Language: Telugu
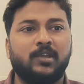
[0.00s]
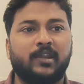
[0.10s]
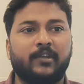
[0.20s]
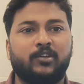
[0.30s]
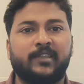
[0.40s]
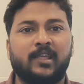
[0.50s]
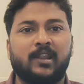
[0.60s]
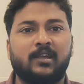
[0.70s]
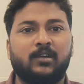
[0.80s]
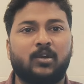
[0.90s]
ఇరవై ఒక దినార
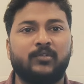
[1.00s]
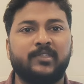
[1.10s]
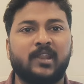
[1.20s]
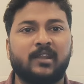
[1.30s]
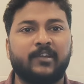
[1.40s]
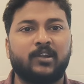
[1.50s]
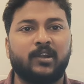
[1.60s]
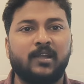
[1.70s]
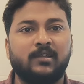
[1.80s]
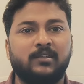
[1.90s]
రెండు వందల అరవై ఒక్క
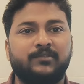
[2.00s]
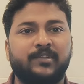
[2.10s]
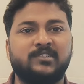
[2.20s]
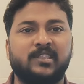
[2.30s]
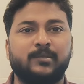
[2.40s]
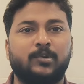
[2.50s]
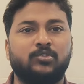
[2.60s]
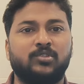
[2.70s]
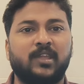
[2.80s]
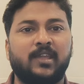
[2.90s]
పిలుసులు అయితే
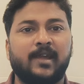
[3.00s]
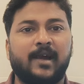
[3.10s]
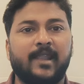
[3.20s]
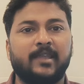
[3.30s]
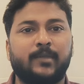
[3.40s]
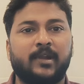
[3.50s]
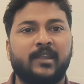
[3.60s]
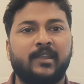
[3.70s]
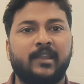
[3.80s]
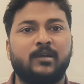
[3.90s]
పడుతుంది అలాగే మన
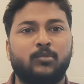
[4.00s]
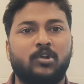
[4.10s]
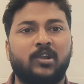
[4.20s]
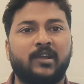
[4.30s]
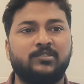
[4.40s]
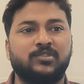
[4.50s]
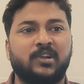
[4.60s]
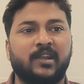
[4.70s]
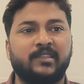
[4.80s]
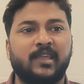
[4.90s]
ఇండియన్ అమౌంట్లో కానీ
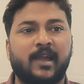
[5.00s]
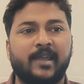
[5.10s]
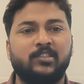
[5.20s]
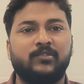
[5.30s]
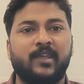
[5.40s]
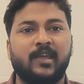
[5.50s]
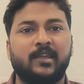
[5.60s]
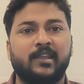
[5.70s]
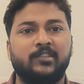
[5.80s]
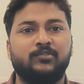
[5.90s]
చూసినట్లయితే ఐదు వేల
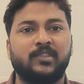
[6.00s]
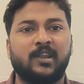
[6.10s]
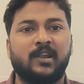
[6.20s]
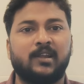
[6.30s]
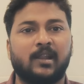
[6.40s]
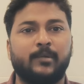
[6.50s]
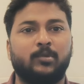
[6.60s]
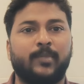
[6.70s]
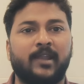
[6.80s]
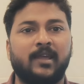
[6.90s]
ఎనిమిది వందల నలభై
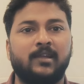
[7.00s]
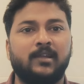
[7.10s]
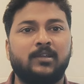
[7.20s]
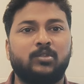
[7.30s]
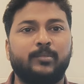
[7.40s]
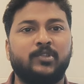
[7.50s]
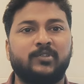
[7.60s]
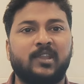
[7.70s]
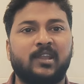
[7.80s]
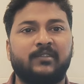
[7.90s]
రూపాయల తొమ్మిది
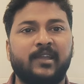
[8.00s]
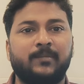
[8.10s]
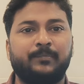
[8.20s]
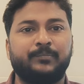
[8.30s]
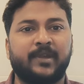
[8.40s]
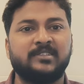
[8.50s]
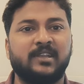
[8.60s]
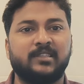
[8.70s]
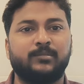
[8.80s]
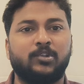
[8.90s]
వందల ఇరవై
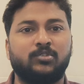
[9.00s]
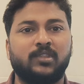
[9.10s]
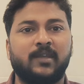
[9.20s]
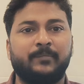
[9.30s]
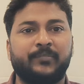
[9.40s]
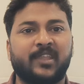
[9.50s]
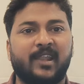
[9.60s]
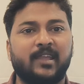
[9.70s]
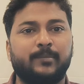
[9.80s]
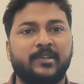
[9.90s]
పైసలు అయితే పడుతుంది
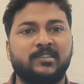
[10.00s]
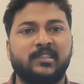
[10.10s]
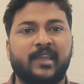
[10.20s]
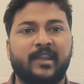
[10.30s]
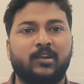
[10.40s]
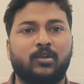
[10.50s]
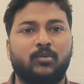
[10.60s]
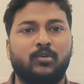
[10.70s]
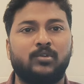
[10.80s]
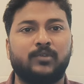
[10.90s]
అలాగే పద్దెనిమిది క్యారెక్టర్
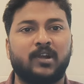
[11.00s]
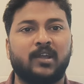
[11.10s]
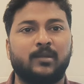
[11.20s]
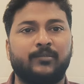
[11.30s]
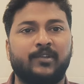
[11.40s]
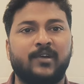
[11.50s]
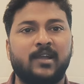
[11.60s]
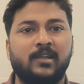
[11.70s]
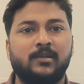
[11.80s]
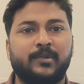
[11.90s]
గోల్డ్ ఒక గ్రామ్ విలువ
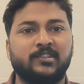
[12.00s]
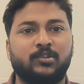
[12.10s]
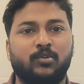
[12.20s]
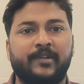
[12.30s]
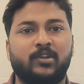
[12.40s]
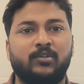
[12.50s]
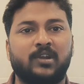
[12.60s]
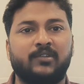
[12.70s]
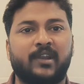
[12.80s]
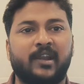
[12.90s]
ప్రజెంట్ కోయిట్లో
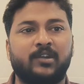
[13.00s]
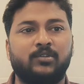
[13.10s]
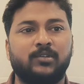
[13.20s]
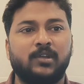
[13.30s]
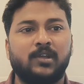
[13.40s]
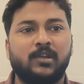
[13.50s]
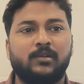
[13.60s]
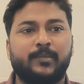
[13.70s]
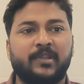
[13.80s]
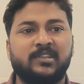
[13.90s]
ఉన్నటువంటి రేటు
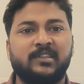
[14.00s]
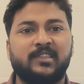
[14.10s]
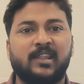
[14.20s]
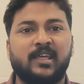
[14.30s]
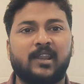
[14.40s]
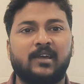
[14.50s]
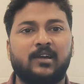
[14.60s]
పద్దెనిమిది దినార్ల